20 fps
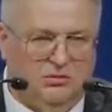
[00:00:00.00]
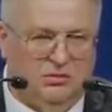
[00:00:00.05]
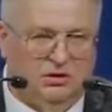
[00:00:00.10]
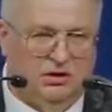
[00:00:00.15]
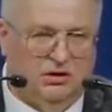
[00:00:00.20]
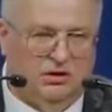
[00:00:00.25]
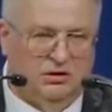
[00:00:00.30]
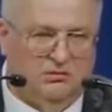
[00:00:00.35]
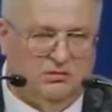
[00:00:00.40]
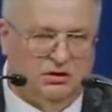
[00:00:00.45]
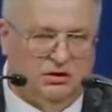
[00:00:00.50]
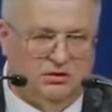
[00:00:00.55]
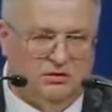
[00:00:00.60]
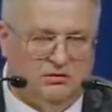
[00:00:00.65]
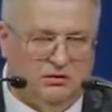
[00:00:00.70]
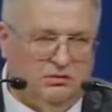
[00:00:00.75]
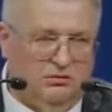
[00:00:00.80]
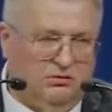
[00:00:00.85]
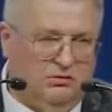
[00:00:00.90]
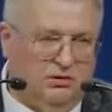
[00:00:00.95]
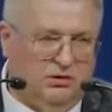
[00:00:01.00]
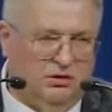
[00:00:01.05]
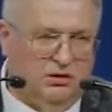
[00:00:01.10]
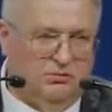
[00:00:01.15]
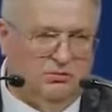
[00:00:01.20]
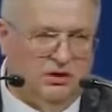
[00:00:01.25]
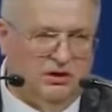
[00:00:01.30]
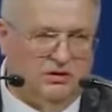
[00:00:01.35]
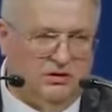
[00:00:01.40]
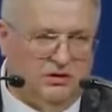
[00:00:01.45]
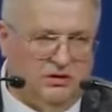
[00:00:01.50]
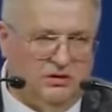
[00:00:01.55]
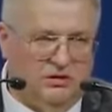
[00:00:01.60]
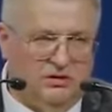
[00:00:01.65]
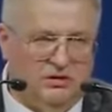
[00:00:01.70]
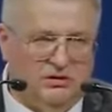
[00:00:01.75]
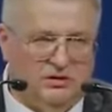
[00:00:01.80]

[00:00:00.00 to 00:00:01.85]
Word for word: платим за свою безопасность